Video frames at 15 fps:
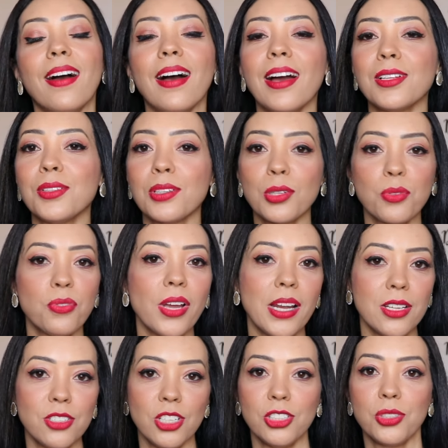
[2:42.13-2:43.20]
Ai, tô tão
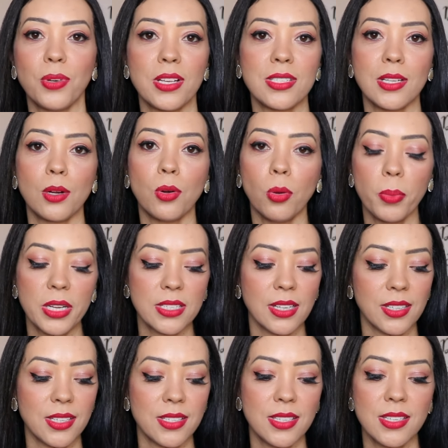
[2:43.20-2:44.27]
feliz, gente, com essa compra,
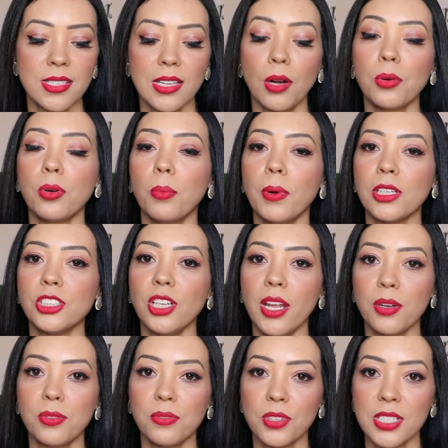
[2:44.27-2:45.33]
essa aquisição.
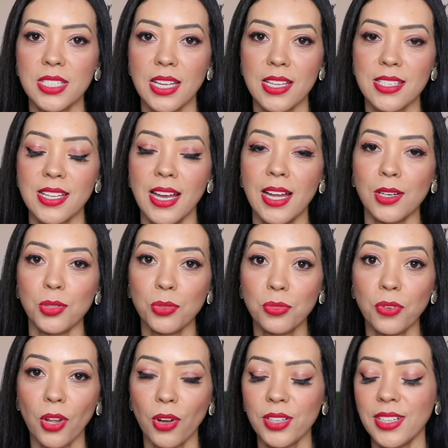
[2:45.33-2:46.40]
Compartilhei com vocês no
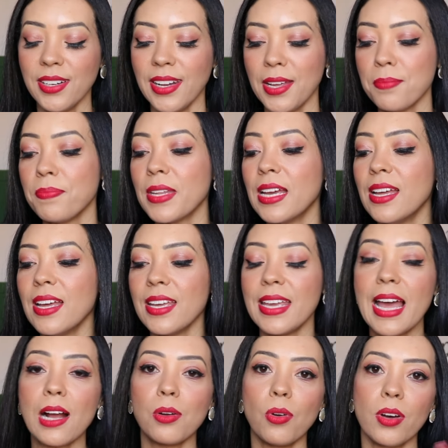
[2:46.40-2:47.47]
vlog, né?
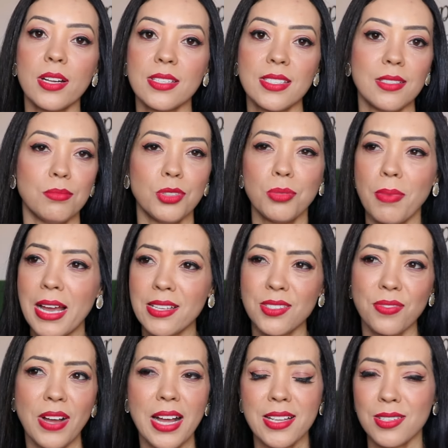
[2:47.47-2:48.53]
E agora sim, muito
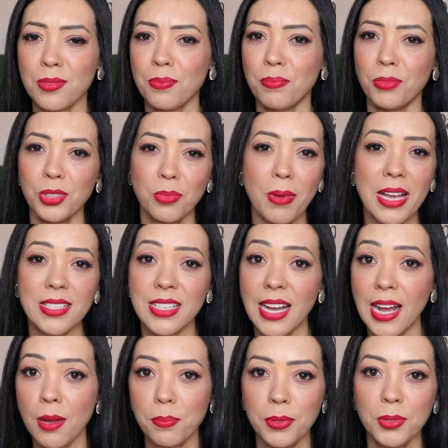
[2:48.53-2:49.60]
mais fácil, muito mais
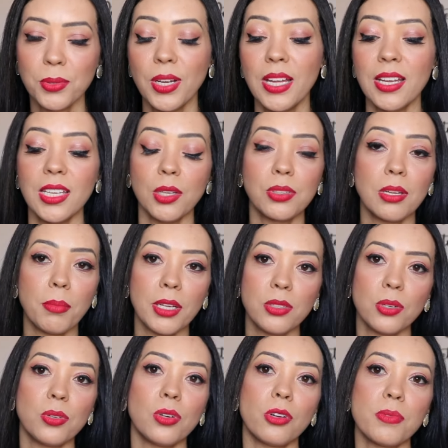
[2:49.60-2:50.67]
rápido e eu também
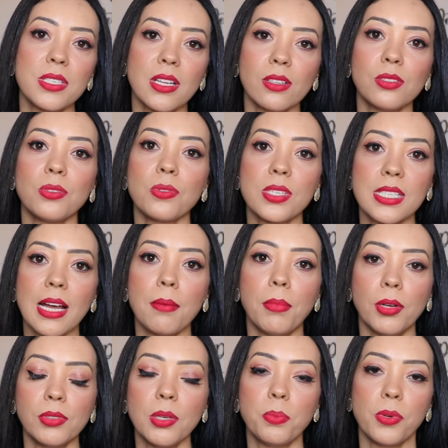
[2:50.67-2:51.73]
tô economizando no
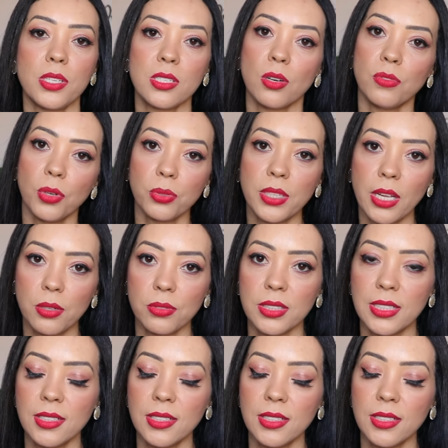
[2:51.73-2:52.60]
sabão depois que eu voltei com o